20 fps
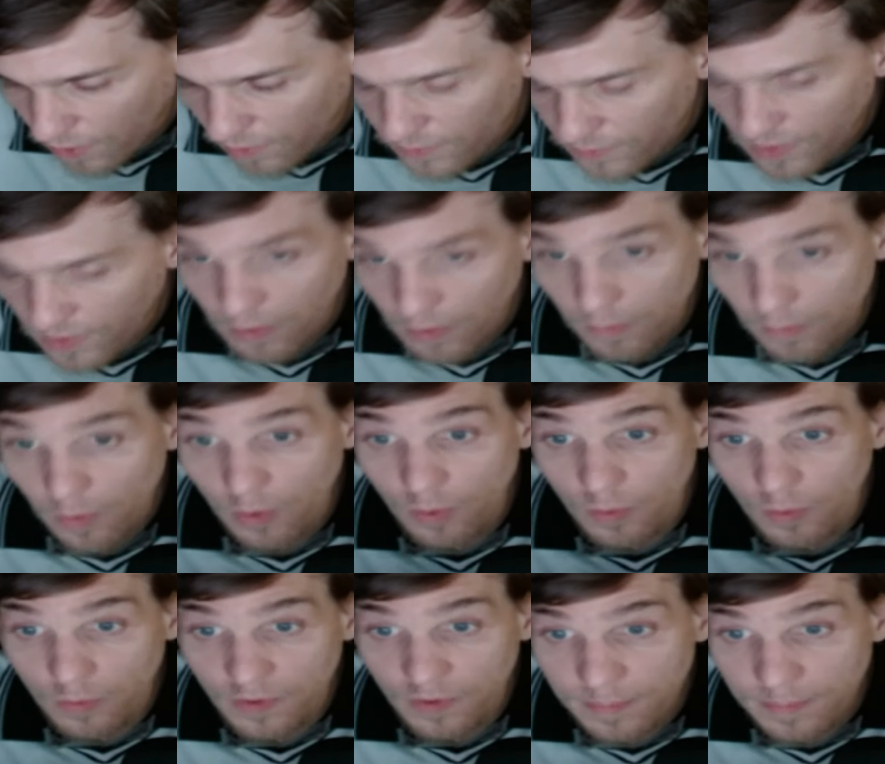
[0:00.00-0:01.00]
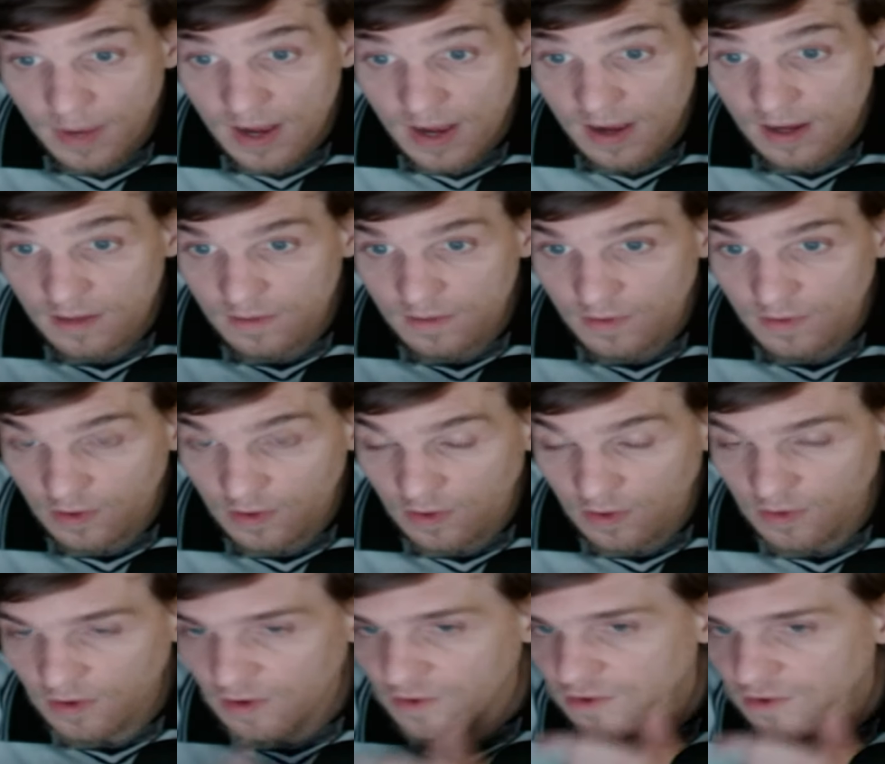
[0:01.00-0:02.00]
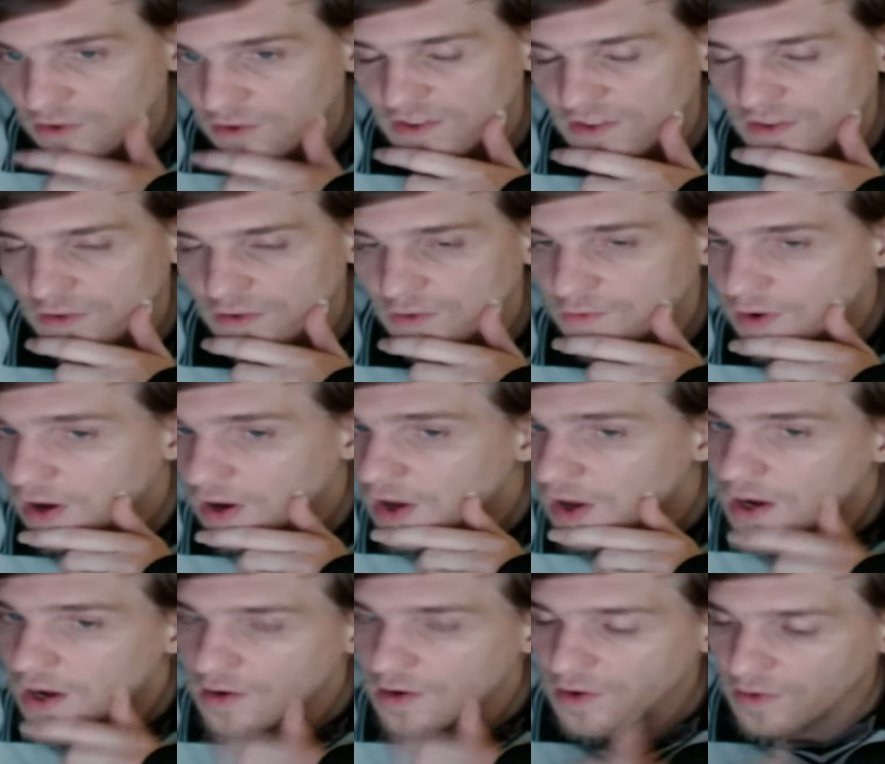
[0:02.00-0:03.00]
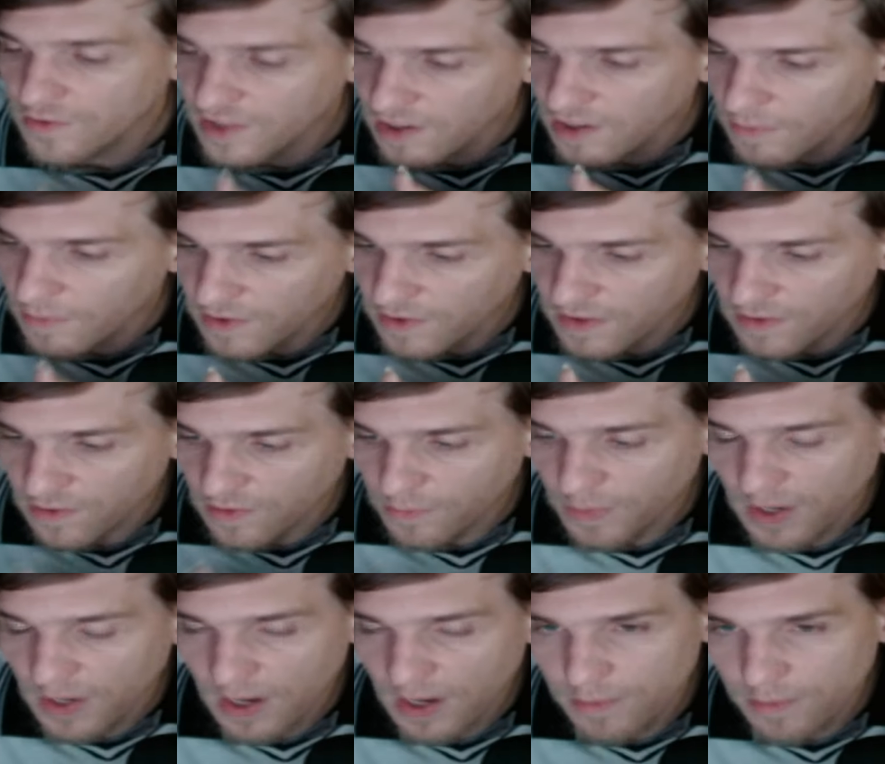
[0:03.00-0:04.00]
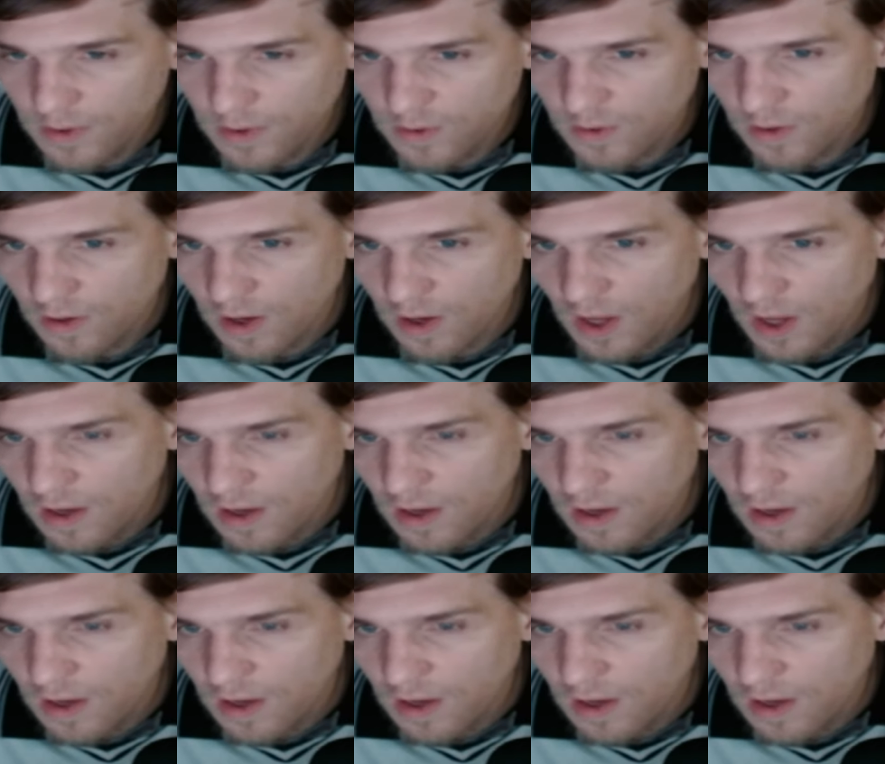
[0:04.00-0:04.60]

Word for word: environnement au départ, hein, de votre endurance. On dit souvent l'environnement c'est super important.